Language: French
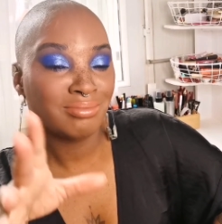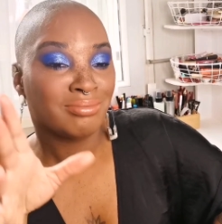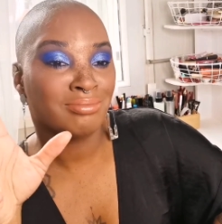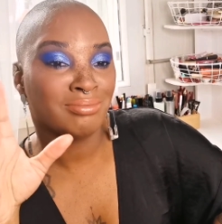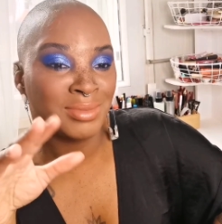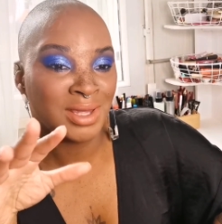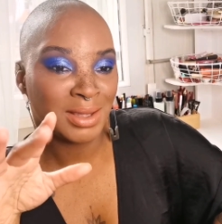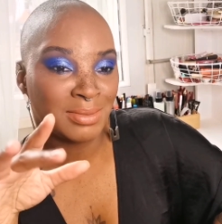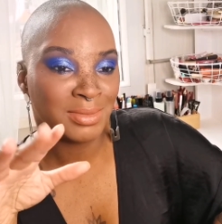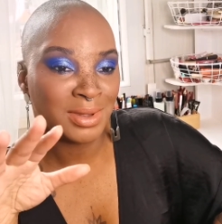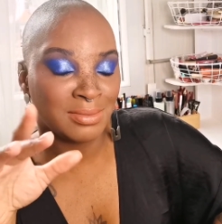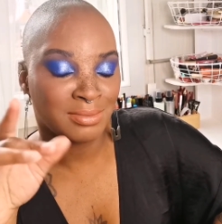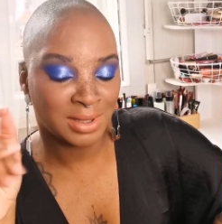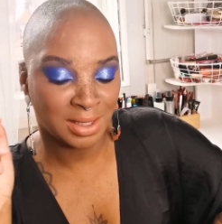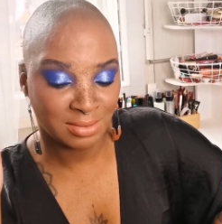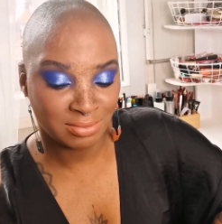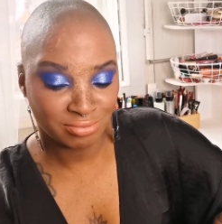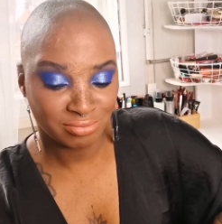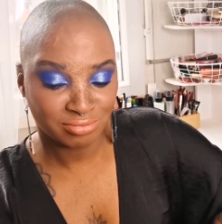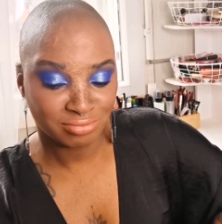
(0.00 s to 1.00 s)
mais, mais,
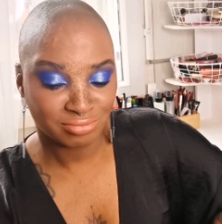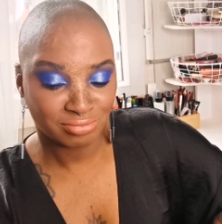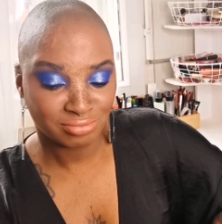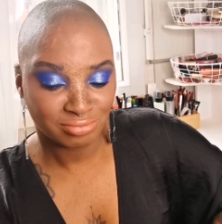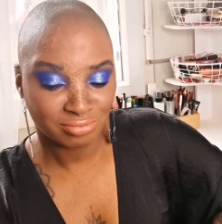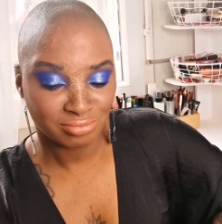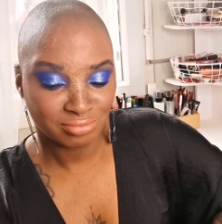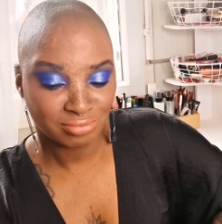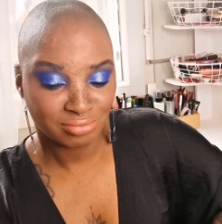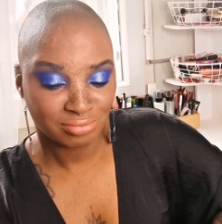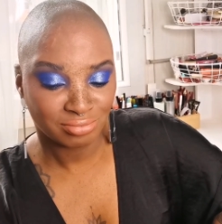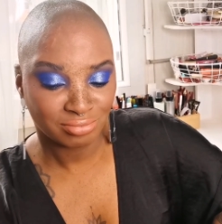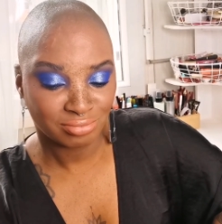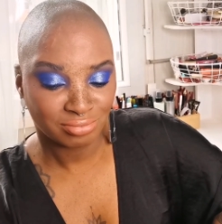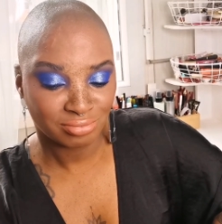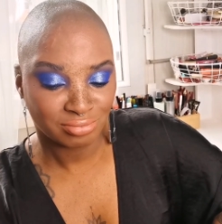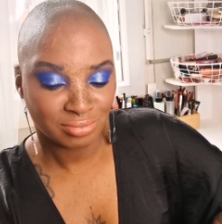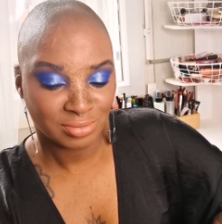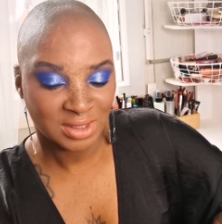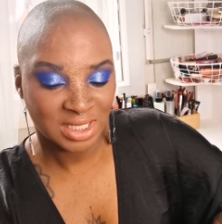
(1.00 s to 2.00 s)
mais,
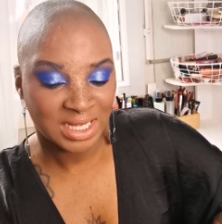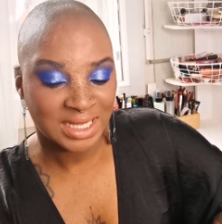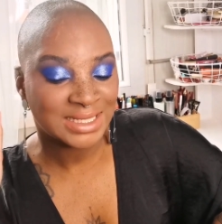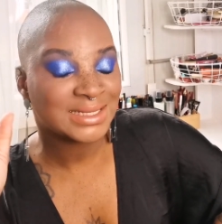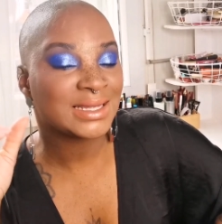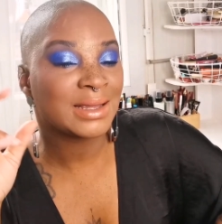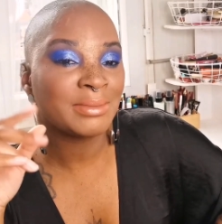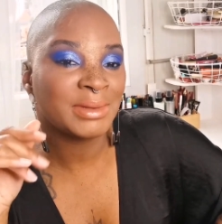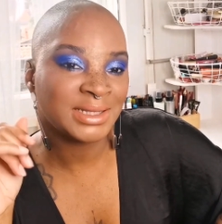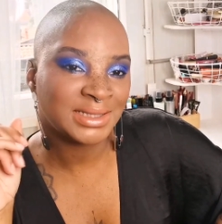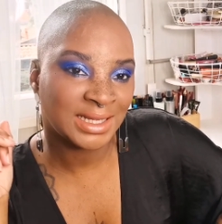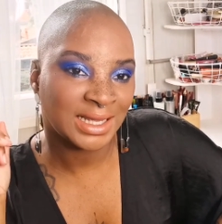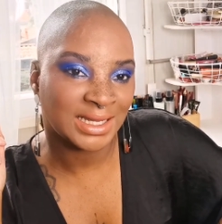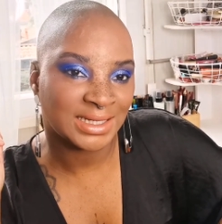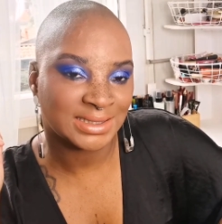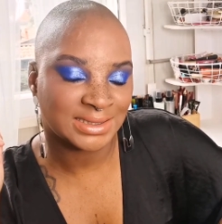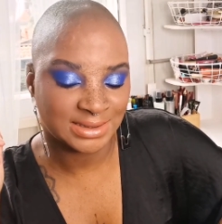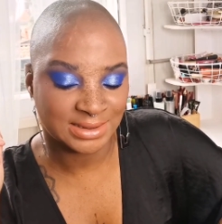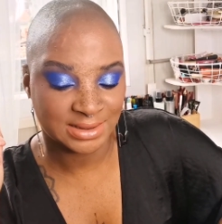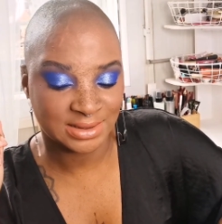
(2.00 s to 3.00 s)
ça
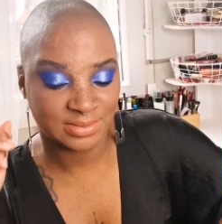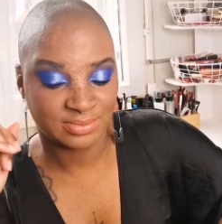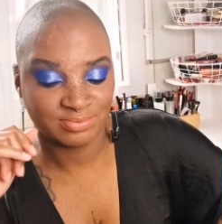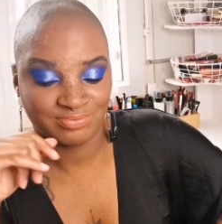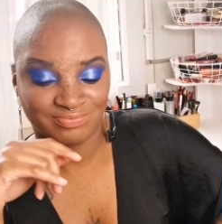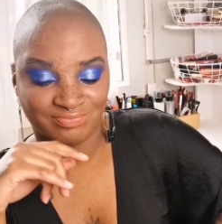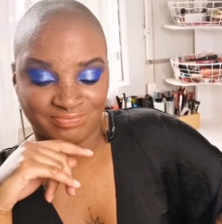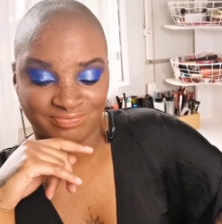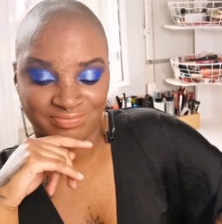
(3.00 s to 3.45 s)
m'intéresse.